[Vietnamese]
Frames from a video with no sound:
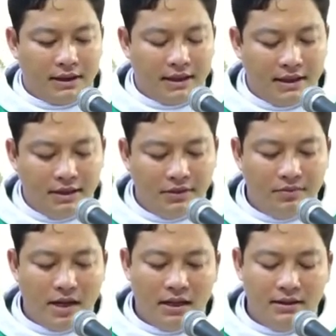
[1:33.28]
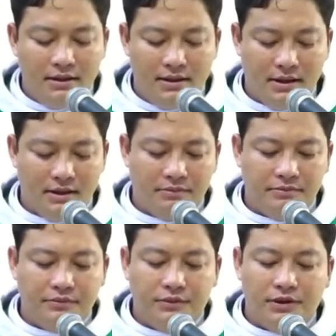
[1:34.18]
Kính thưa bạn chị
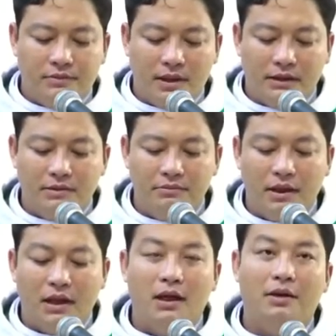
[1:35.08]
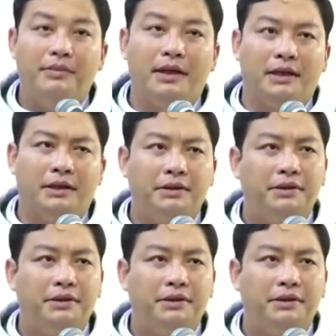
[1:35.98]
em, trong bài tin mừng hôm nay